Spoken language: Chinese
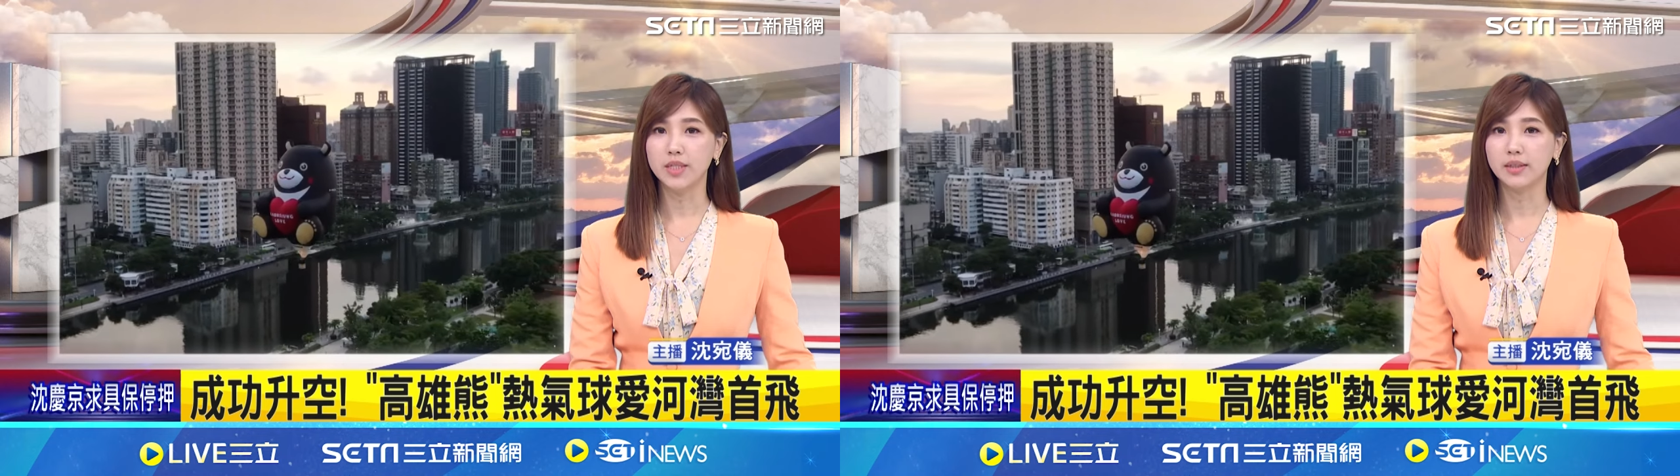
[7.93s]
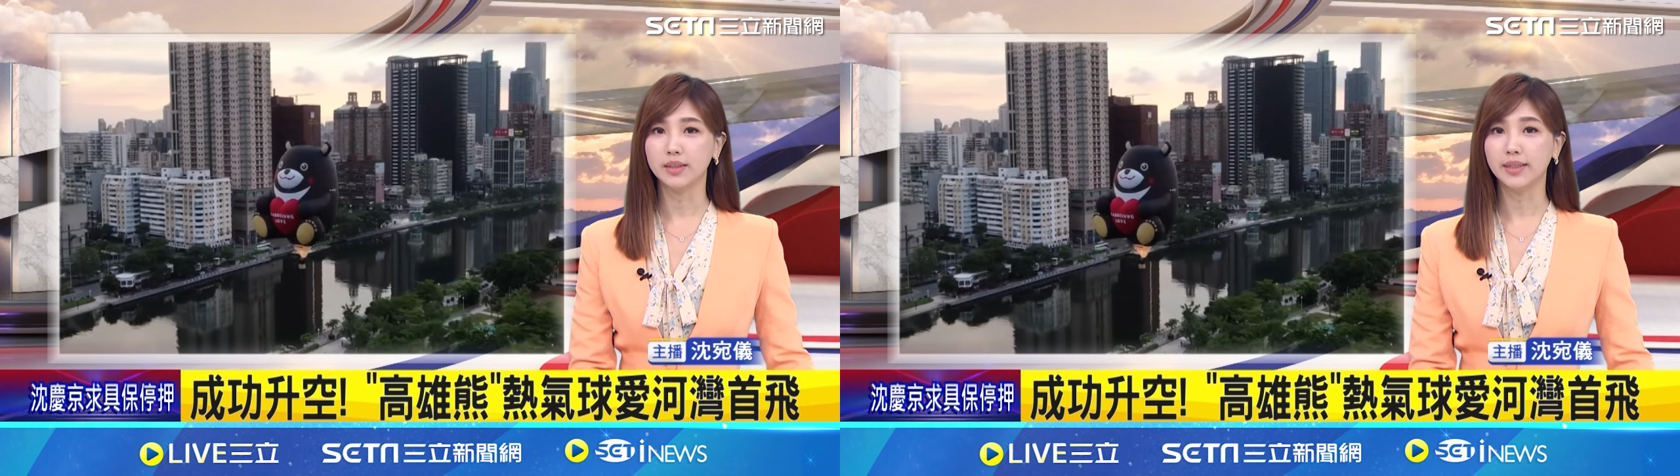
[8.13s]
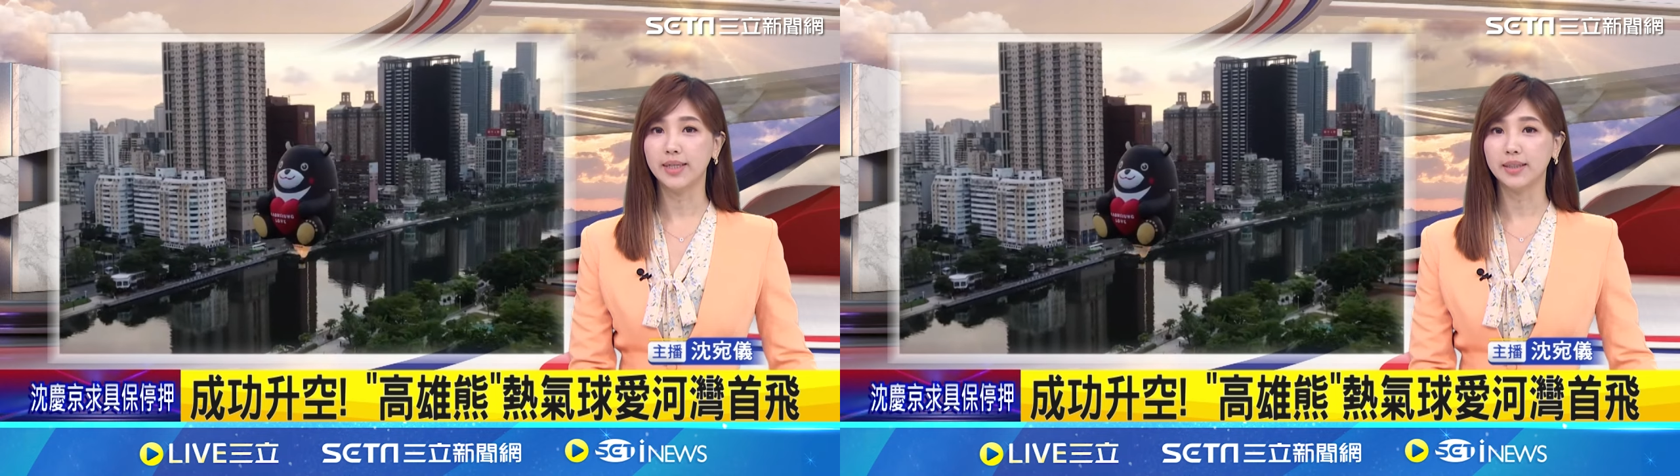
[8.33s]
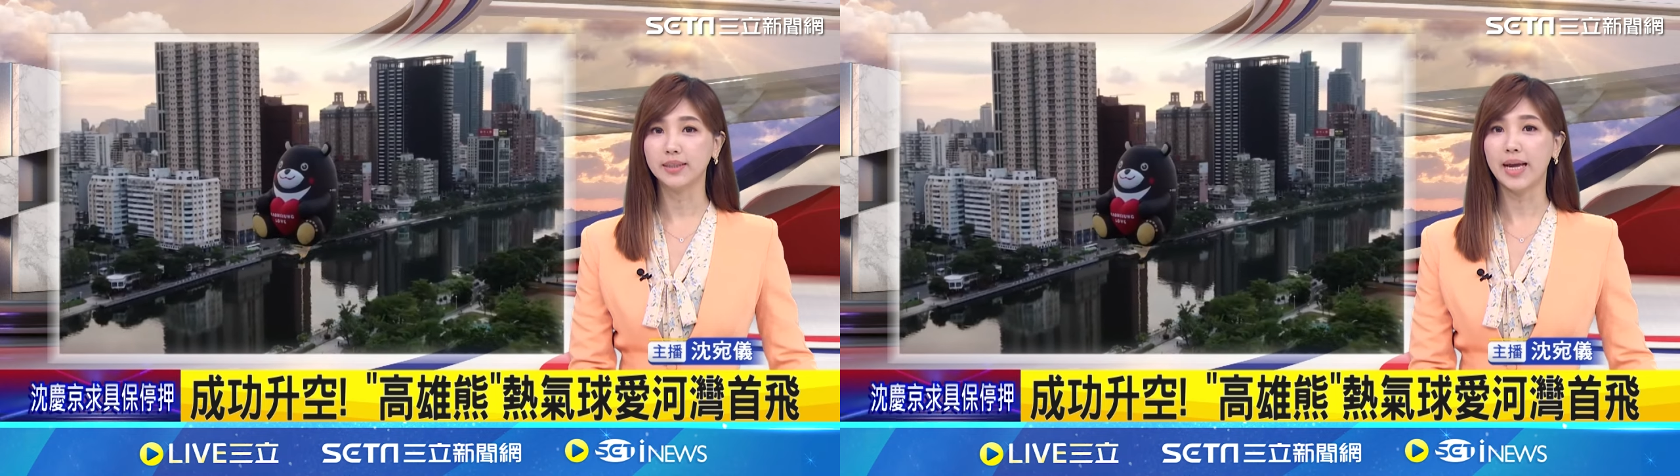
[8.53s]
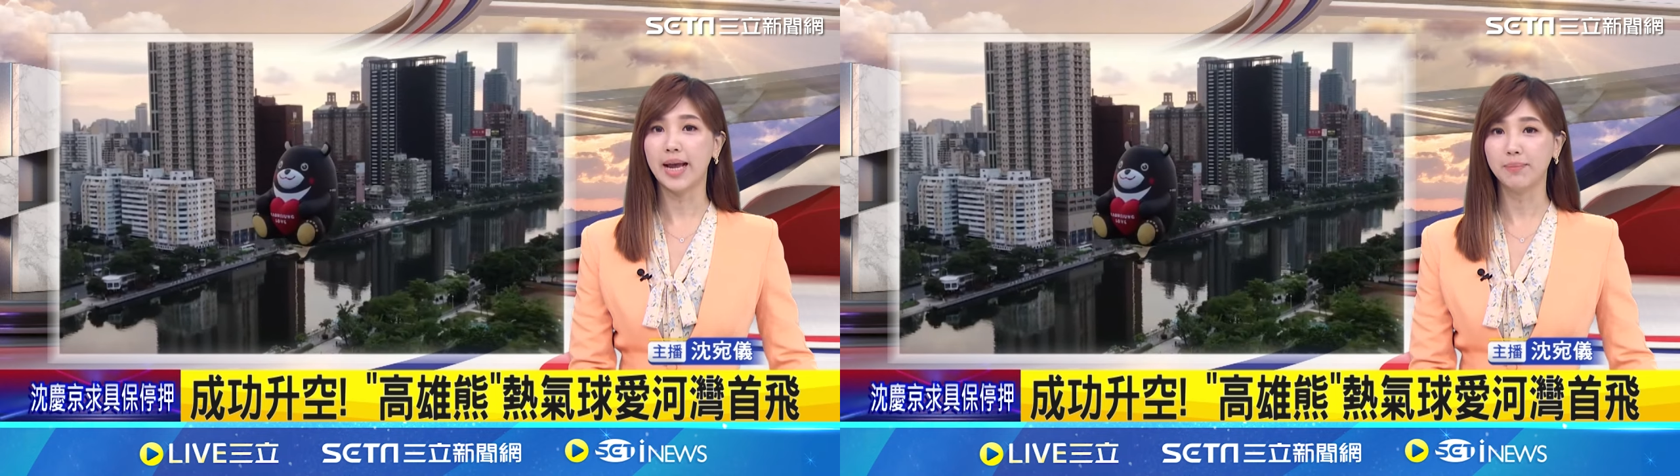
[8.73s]
趁着
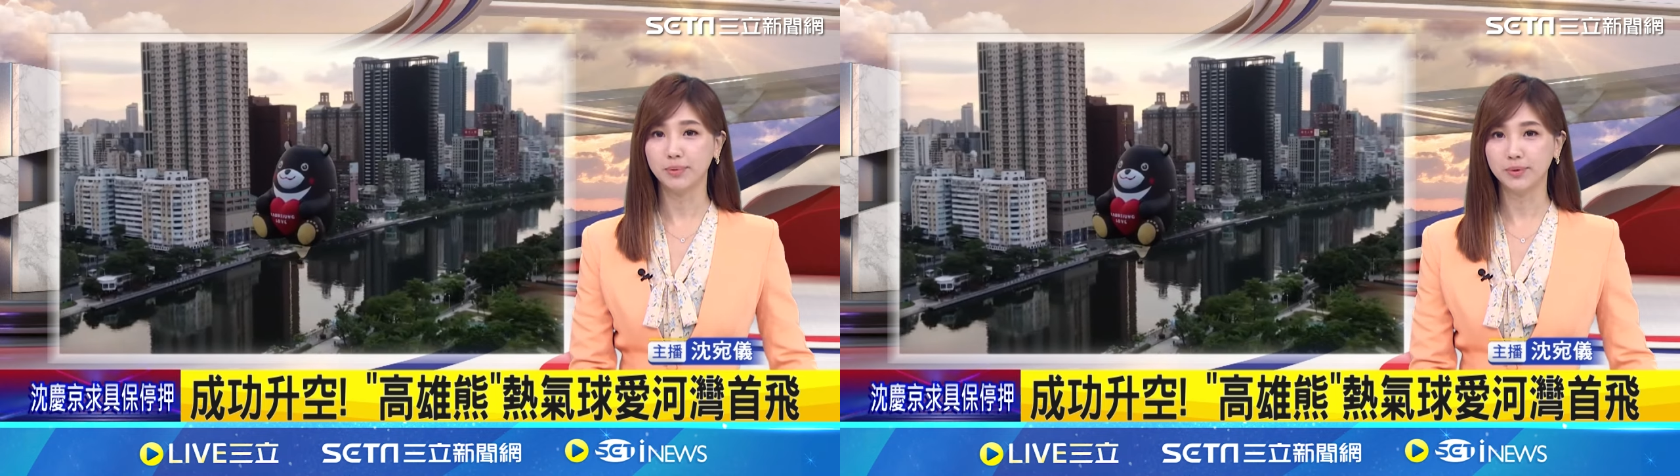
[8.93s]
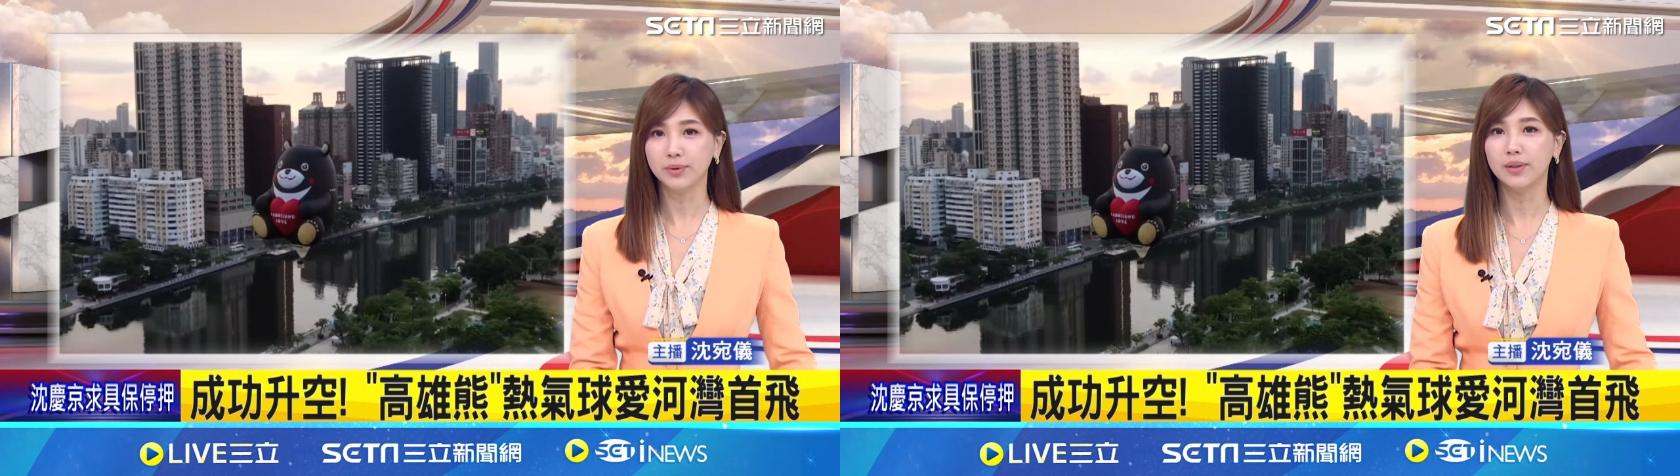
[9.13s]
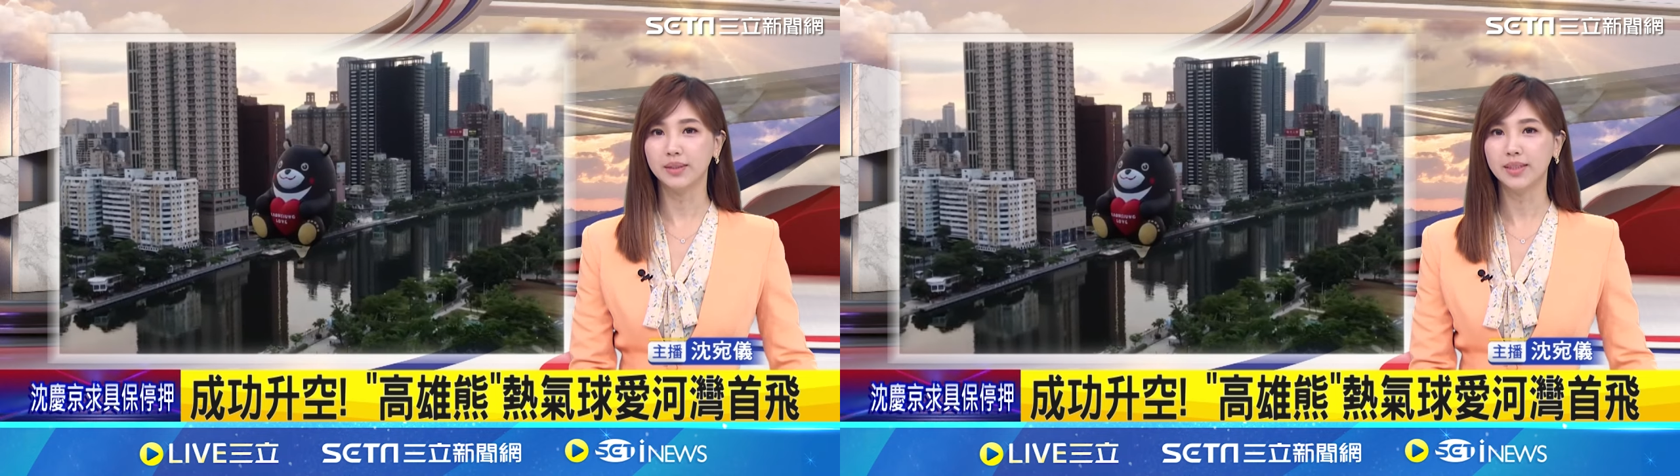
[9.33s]
天气还不错，